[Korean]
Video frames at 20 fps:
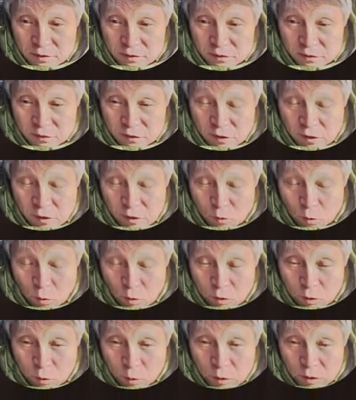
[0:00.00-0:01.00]
생활을
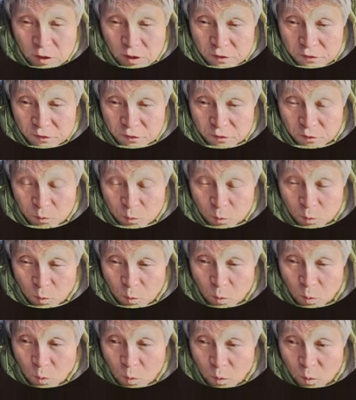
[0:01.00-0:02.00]
오랫동안
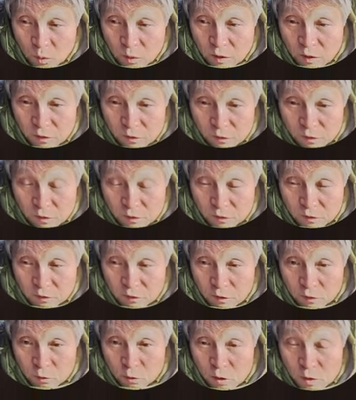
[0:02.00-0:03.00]
했었고 현재
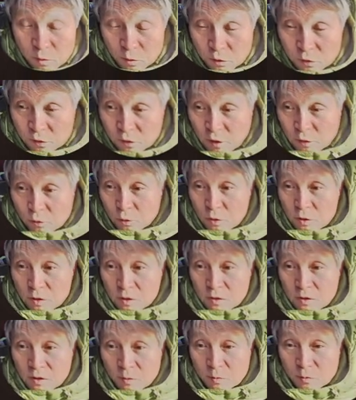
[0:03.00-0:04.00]
직장도 일본에서 가지고 있기
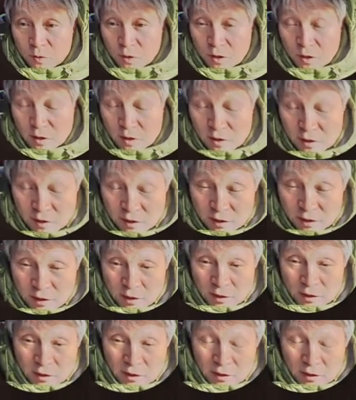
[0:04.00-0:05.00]
때문에
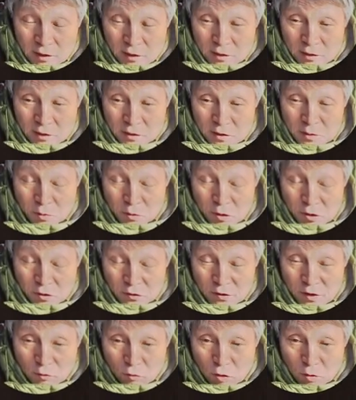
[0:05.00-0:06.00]
일본의
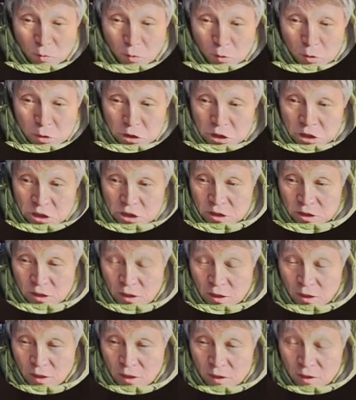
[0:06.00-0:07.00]
상골 보는
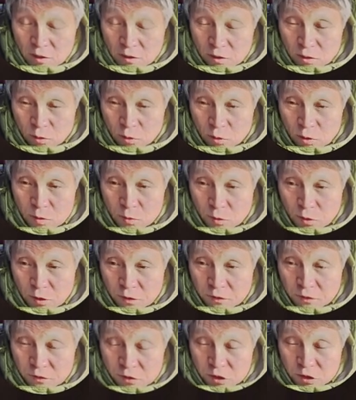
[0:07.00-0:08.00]
시가 일본의
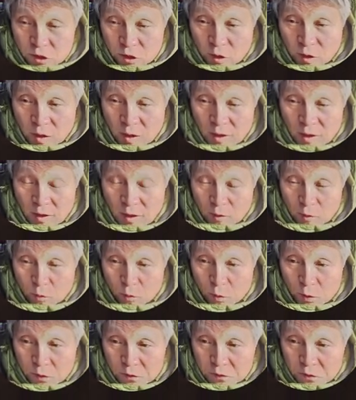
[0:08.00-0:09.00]
정치와
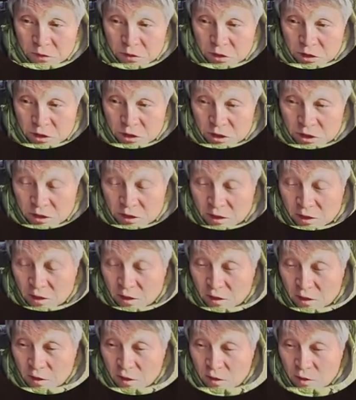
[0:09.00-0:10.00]
한국의 정치,
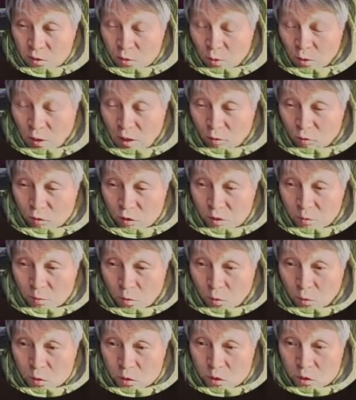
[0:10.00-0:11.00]
한국의
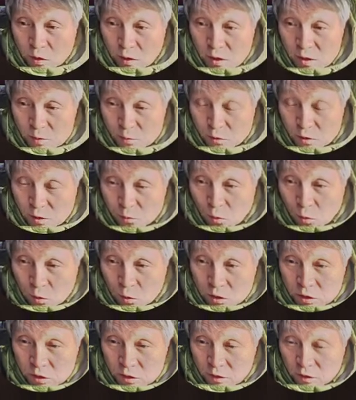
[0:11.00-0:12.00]
복지와 일본의
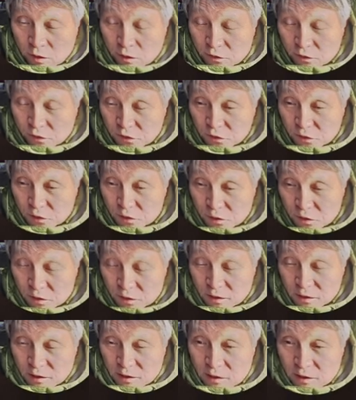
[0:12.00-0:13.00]
복지에 대해서
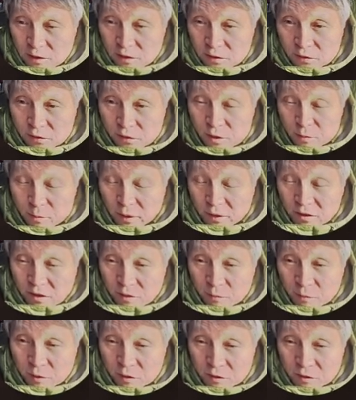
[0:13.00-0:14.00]
덜
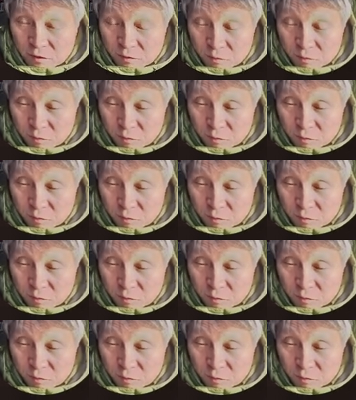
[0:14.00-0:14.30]
만나면은